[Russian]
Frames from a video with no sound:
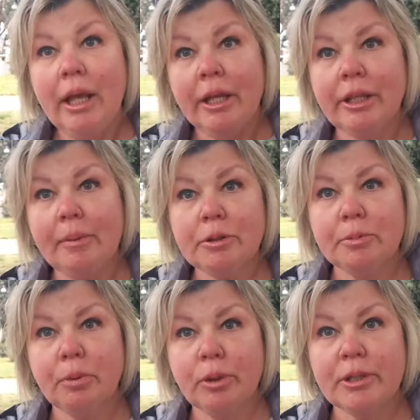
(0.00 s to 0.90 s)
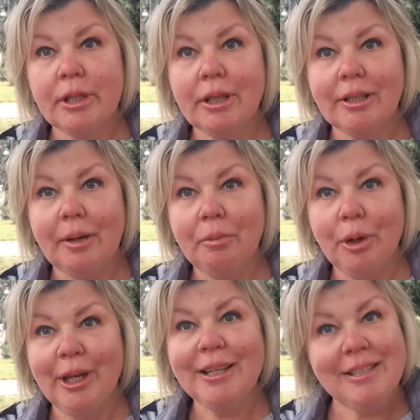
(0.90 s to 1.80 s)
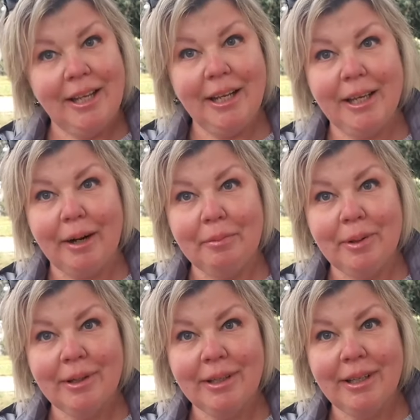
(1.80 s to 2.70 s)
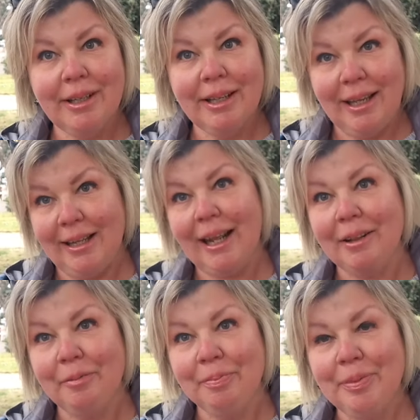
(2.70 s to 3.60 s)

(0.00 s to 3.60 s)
и там же будет ссылка на мой телеграм-канал.